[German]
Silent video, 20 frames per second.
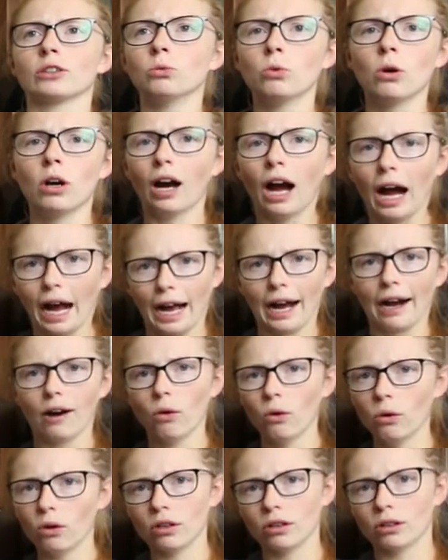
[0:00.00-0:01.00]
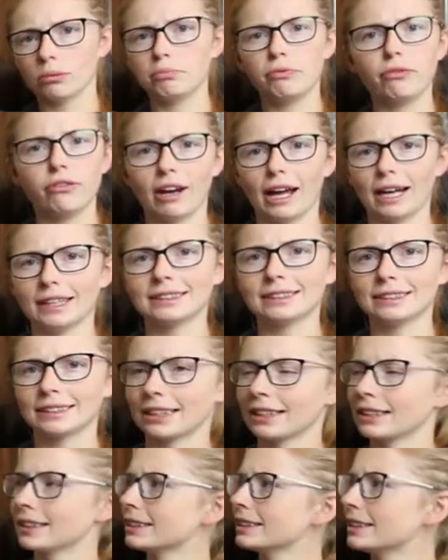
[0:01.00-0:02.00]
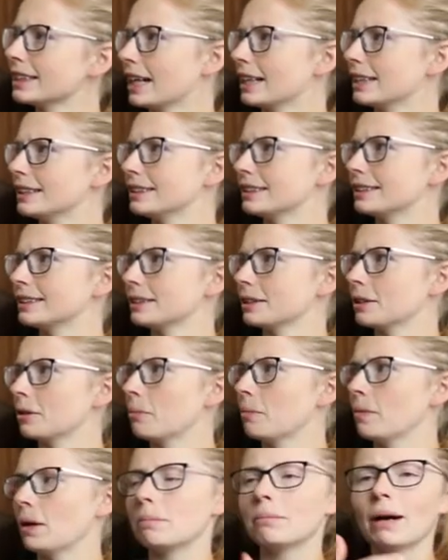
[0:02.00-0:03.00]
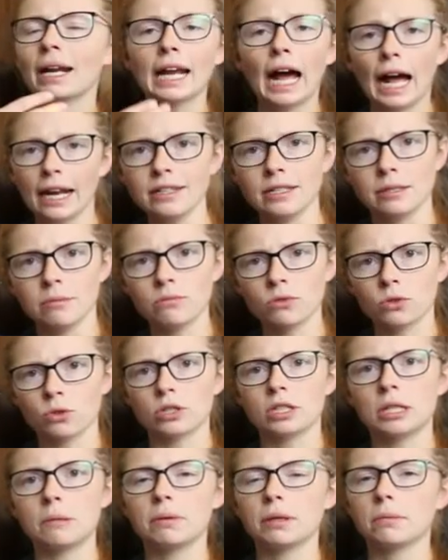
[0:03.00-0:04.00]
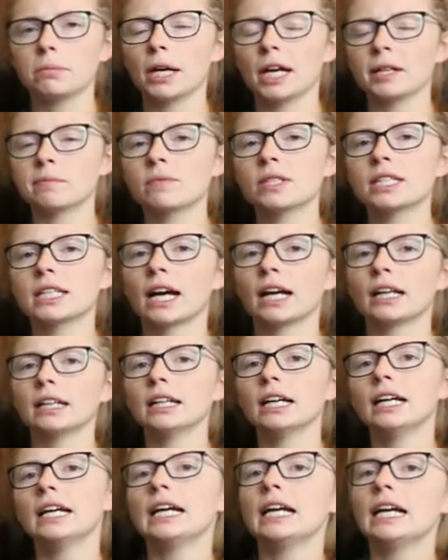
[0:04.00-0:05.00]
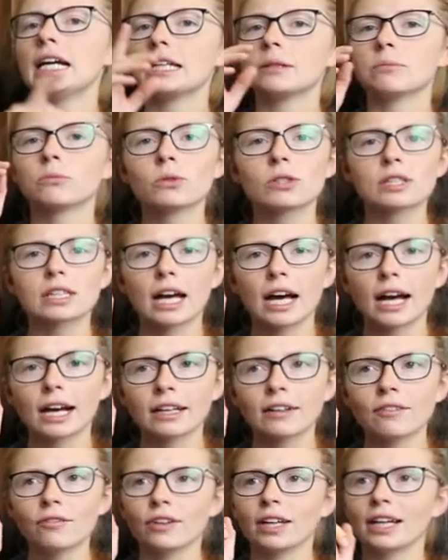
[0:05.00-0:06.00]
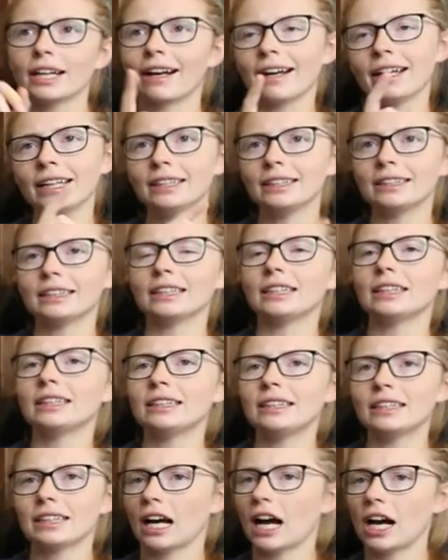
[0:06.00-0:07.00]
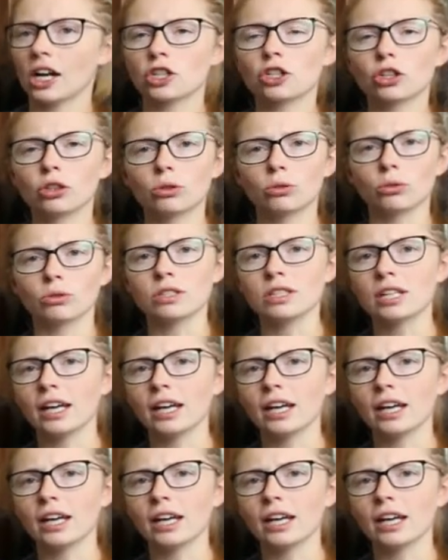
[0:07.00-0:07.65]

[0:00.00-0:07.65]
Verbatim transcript: nur rauchpflasternd, als ähm, man annimmt durch die ppm-Zahl. Ich muss sagen, wer richtig Asche und